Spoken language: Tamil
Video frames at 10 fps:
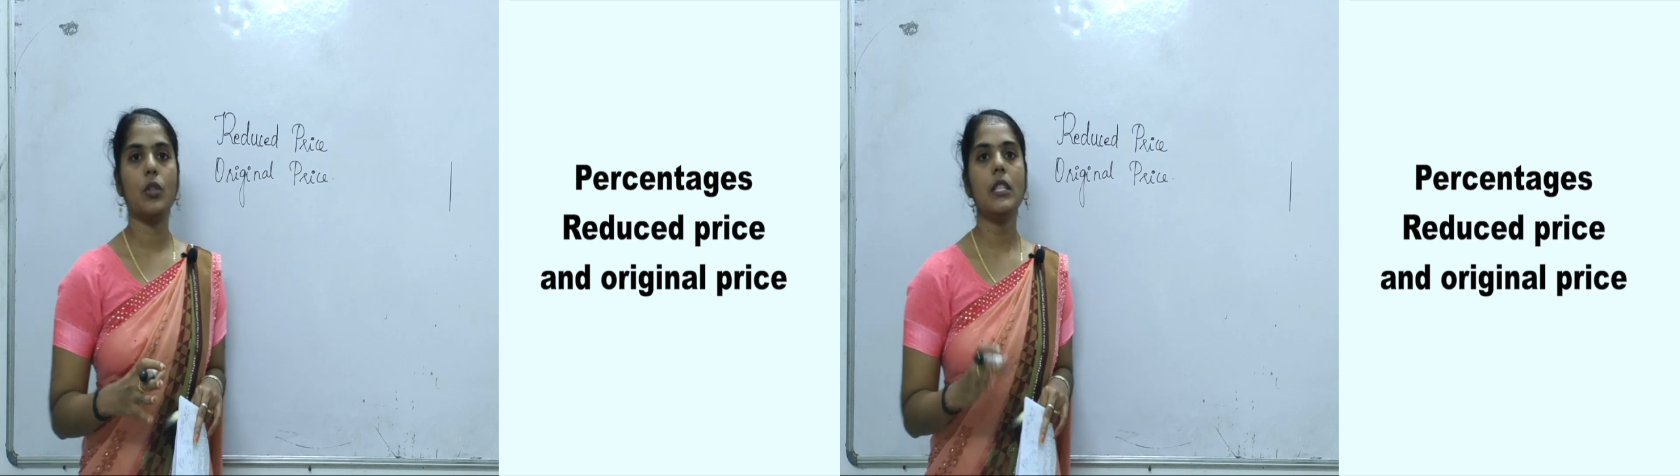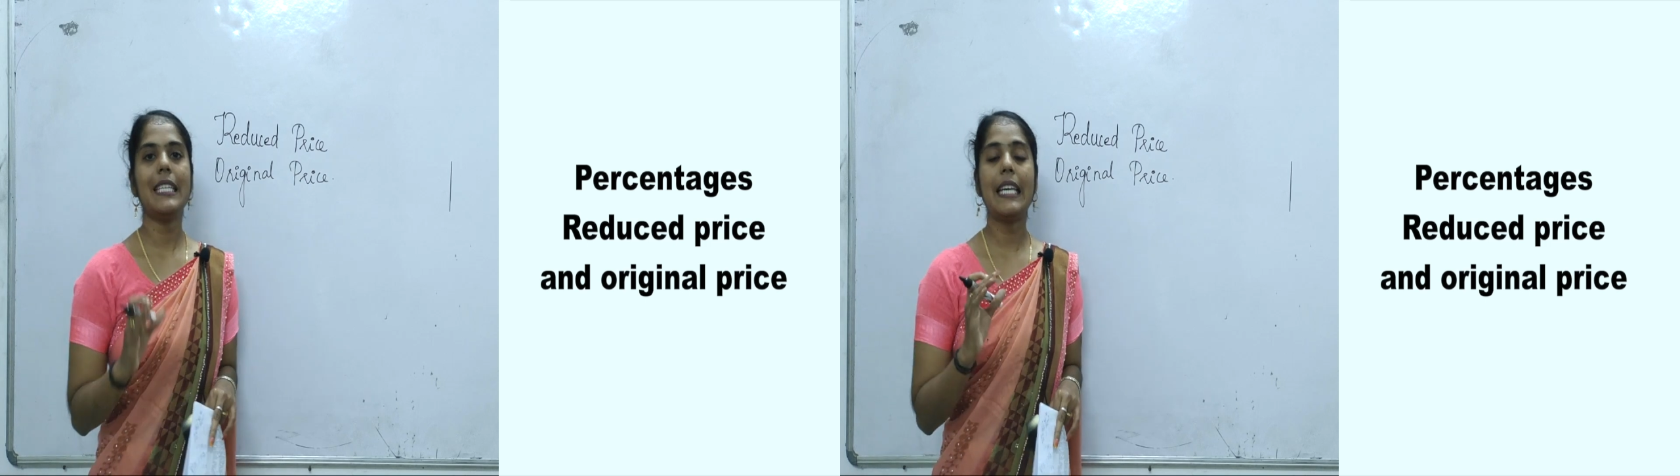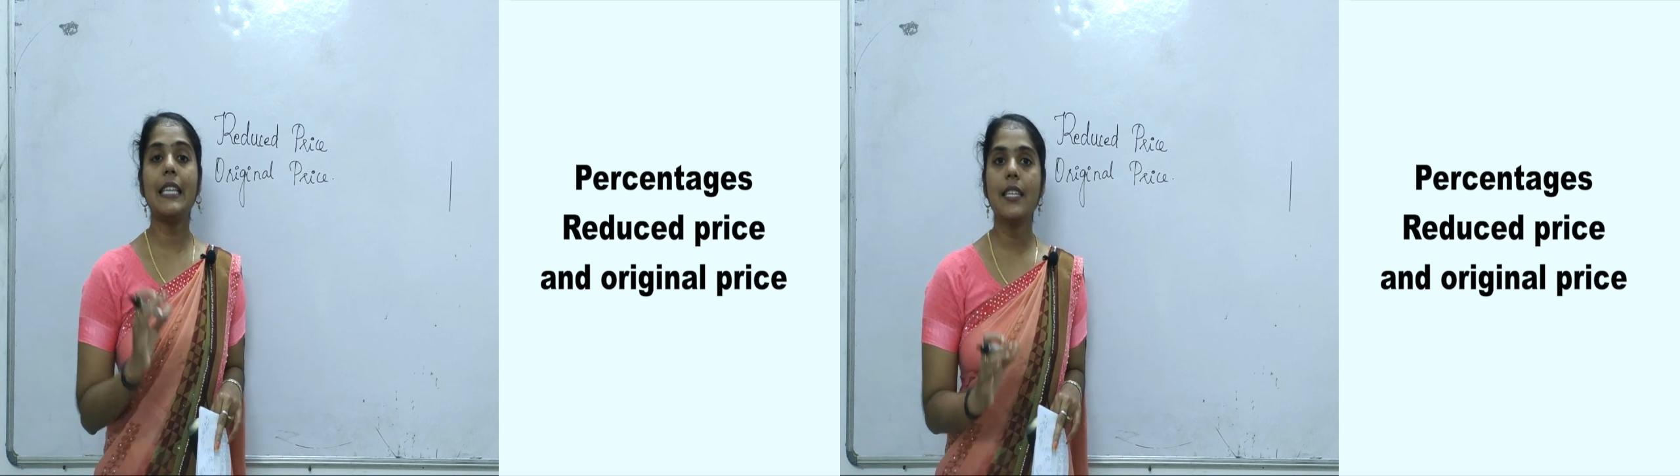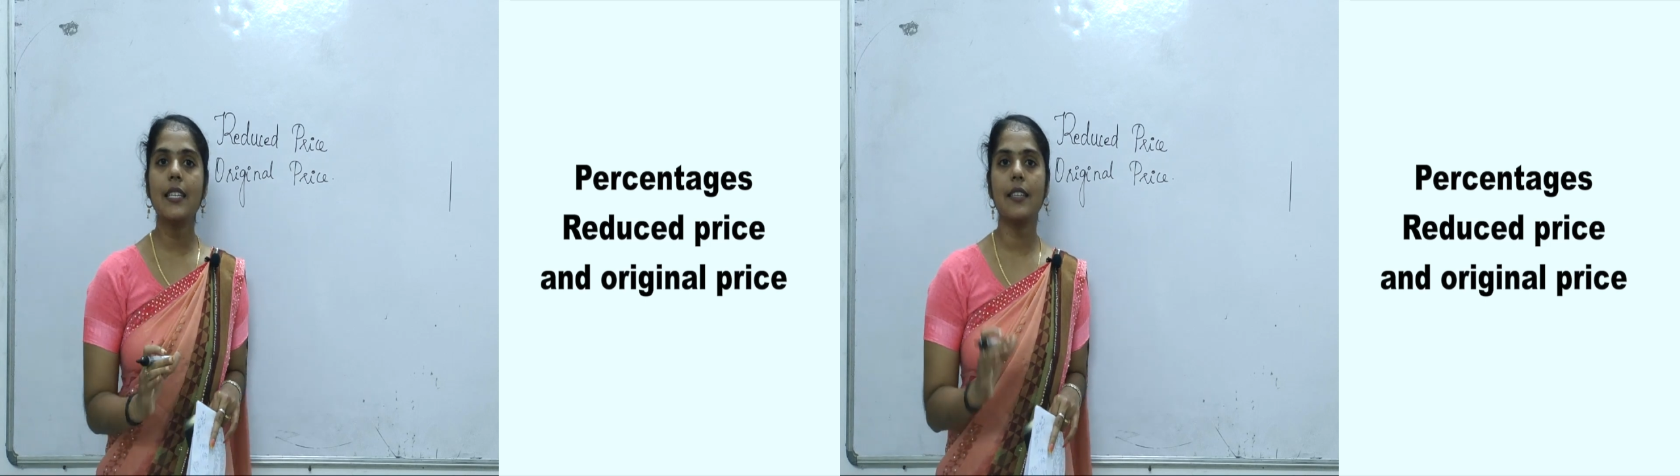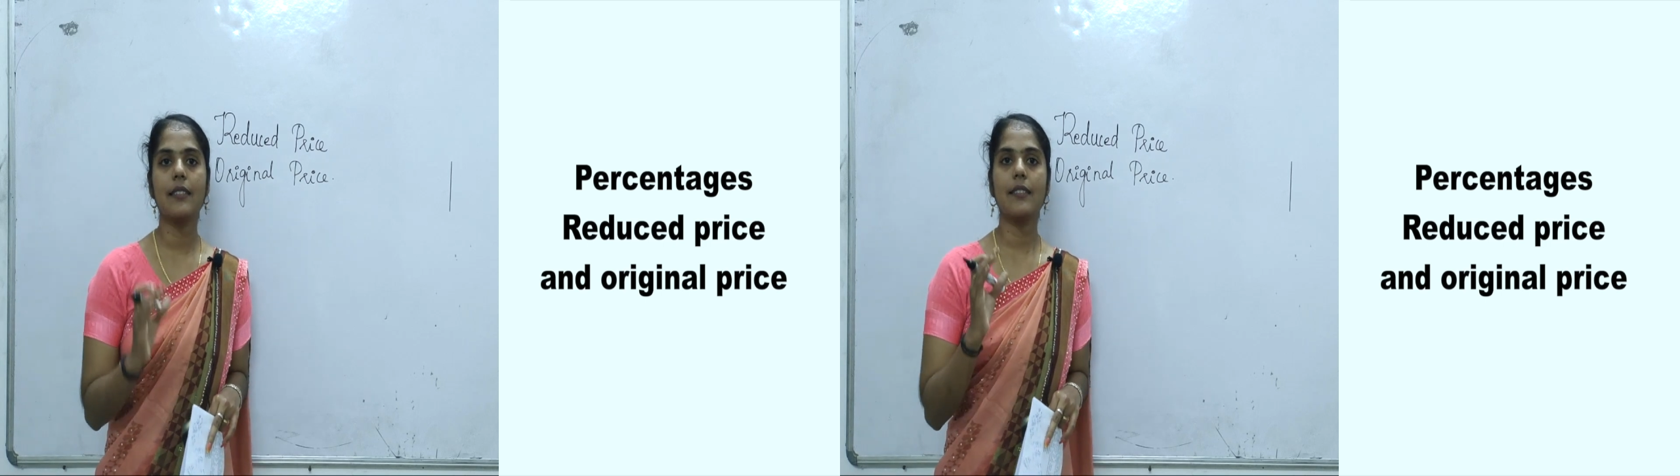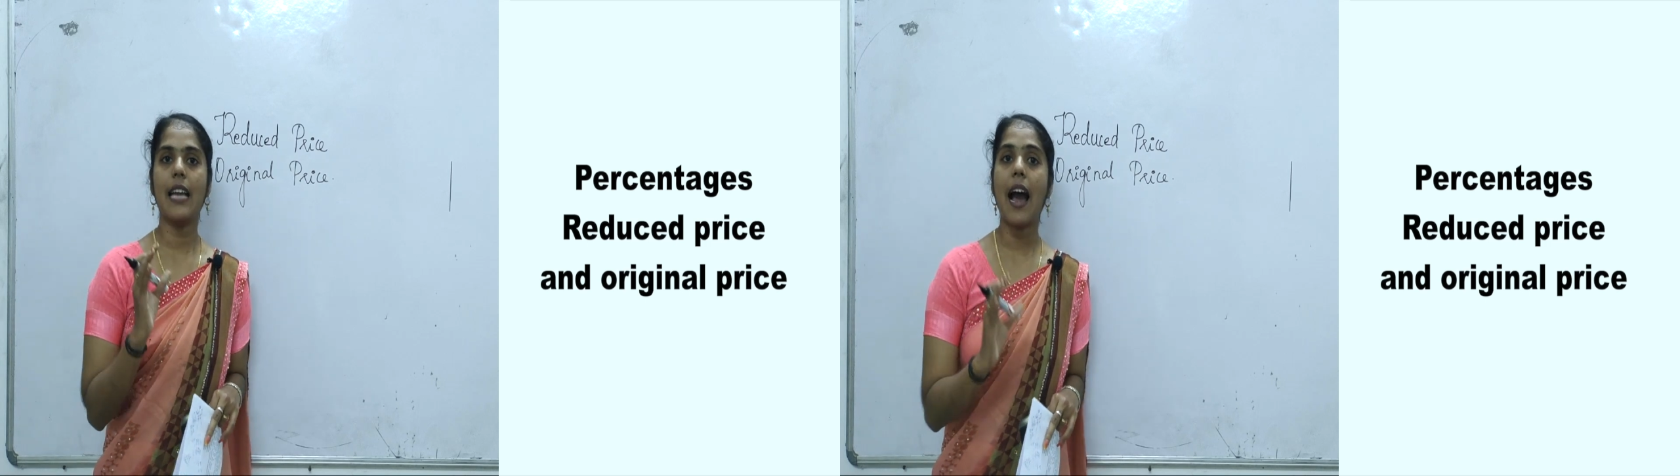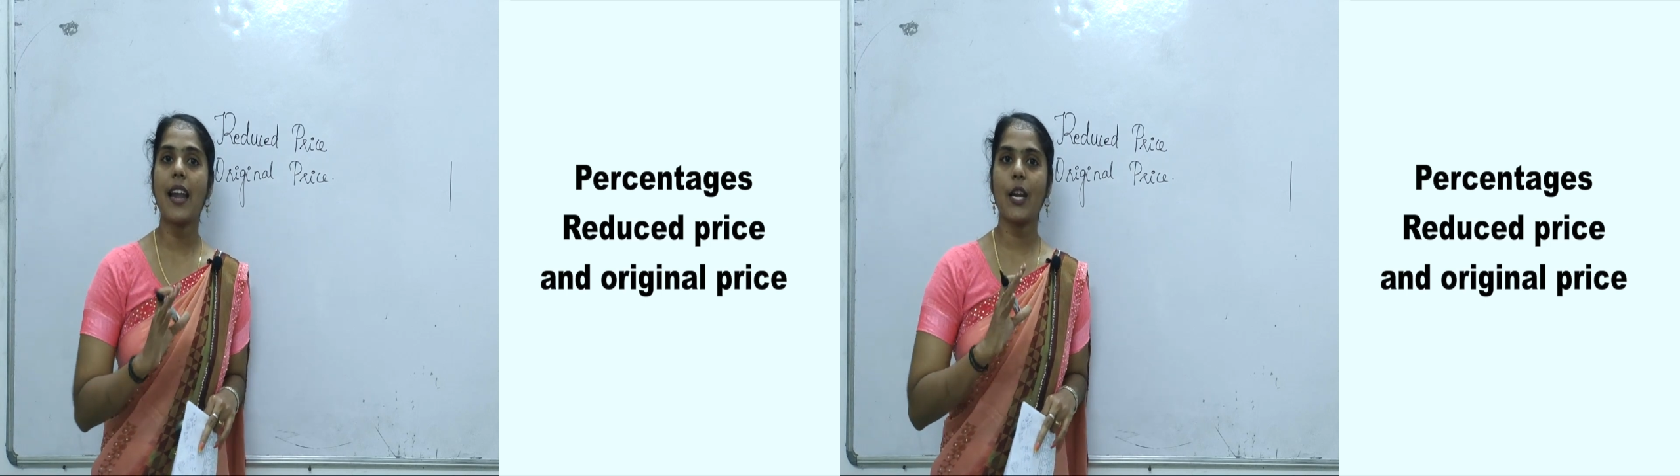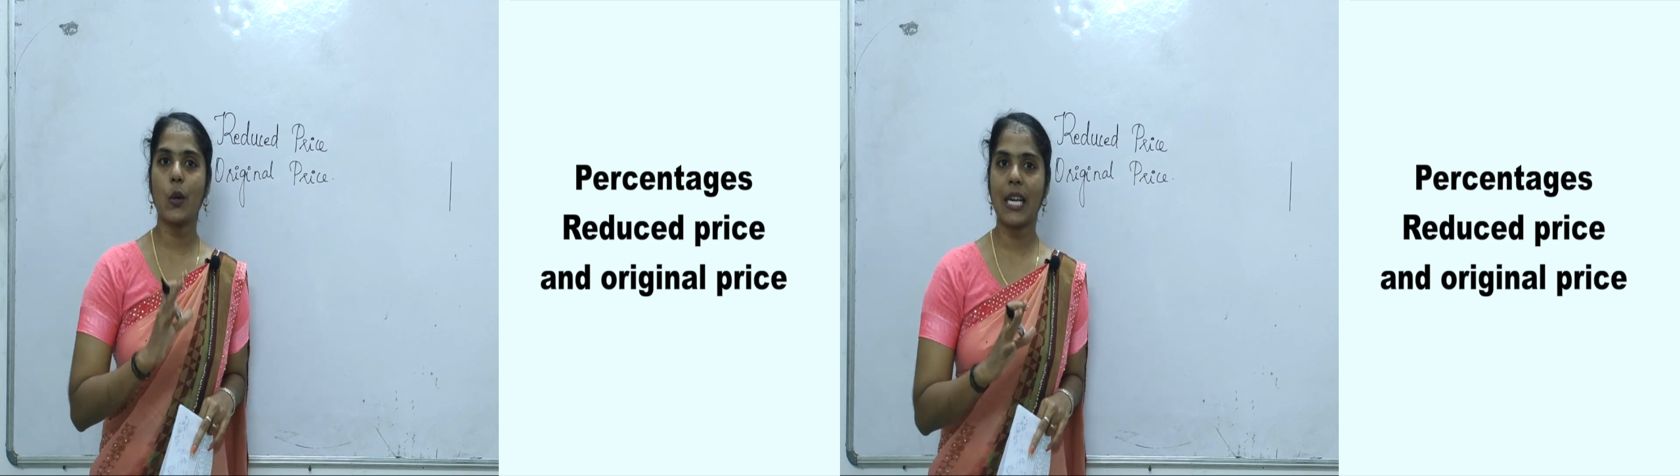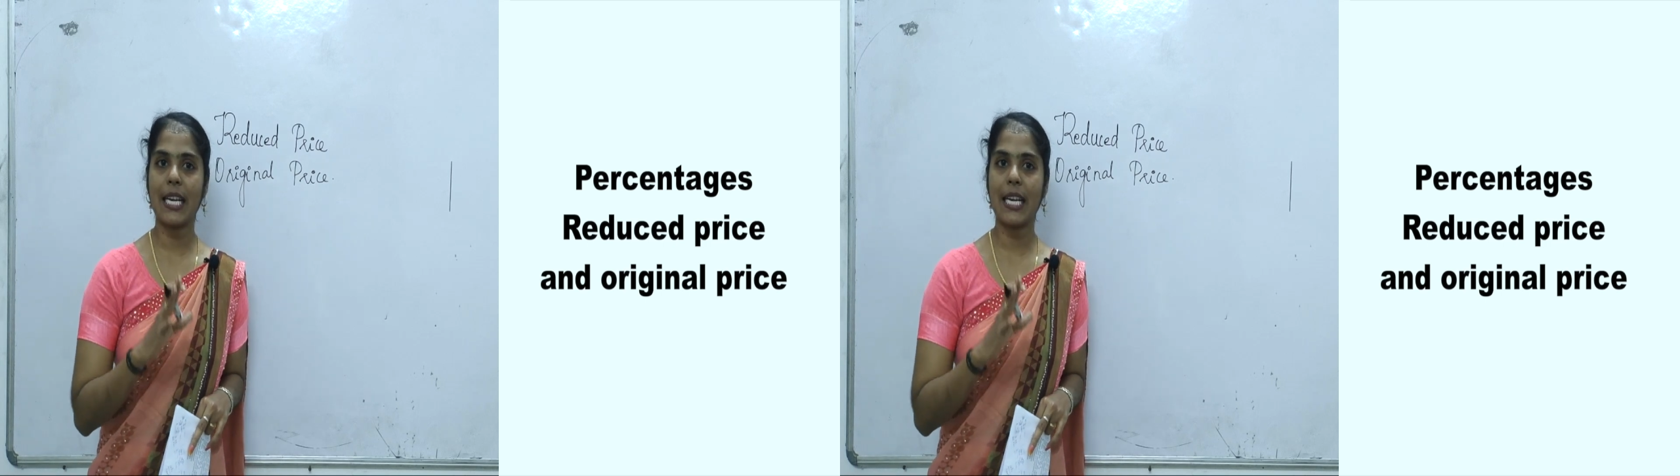போது இதுக்கு யார் என்னோட